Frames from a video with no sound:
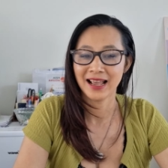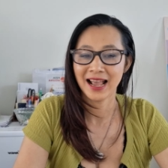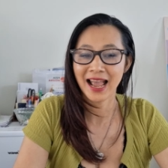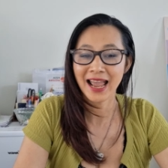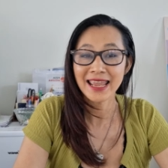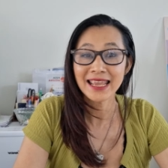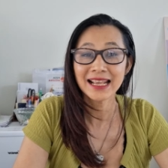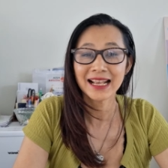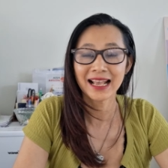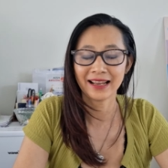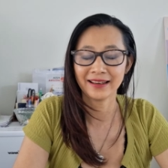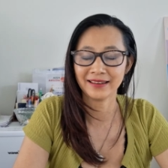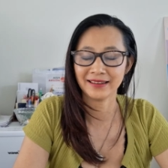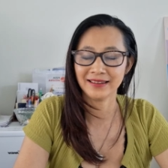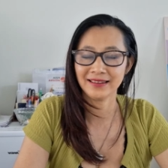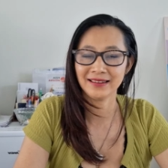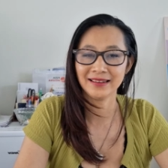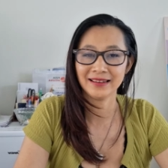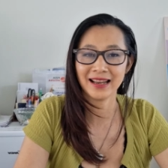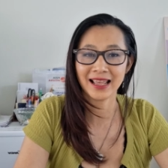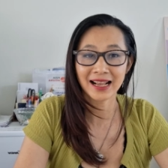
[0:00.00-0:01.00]
ให้กัน
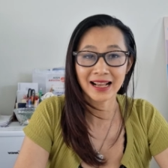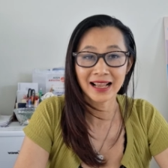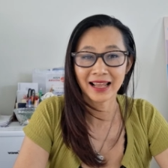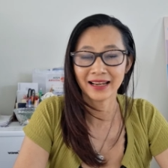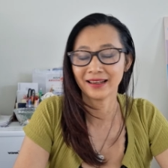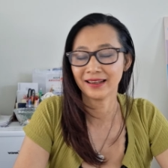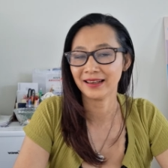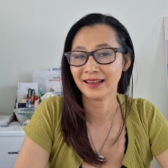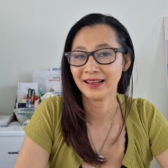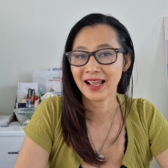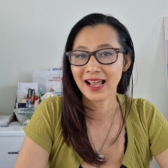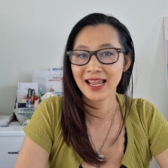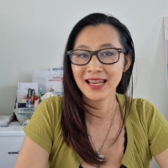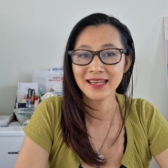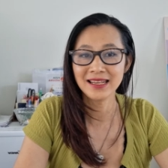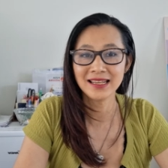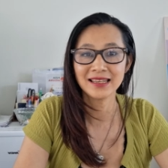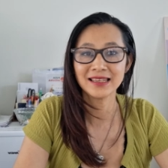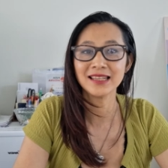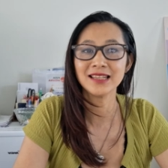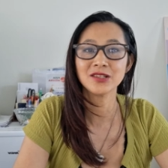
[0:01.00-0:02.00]
และกันให้
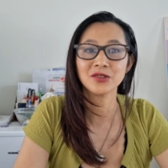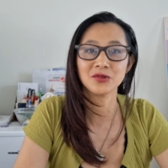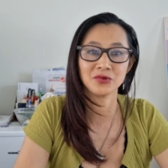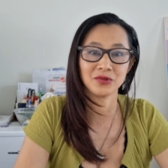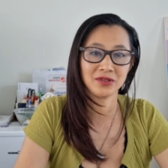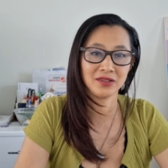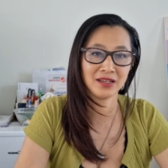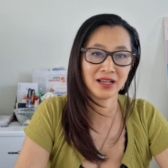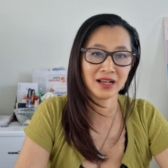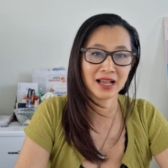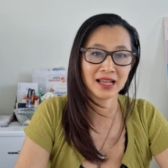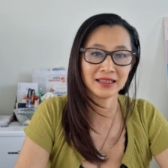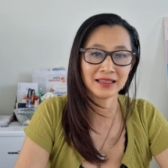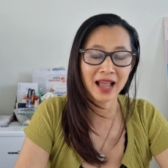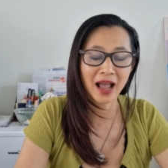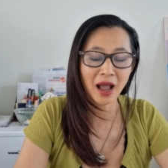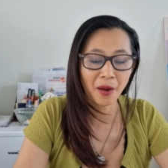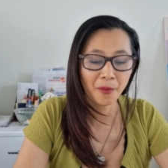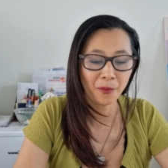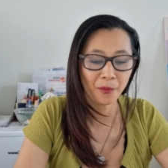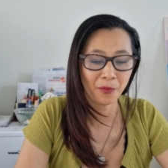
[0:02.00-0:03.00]
ดีที่สุดนะคะ
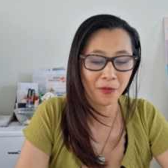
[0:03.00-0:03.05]
ทำ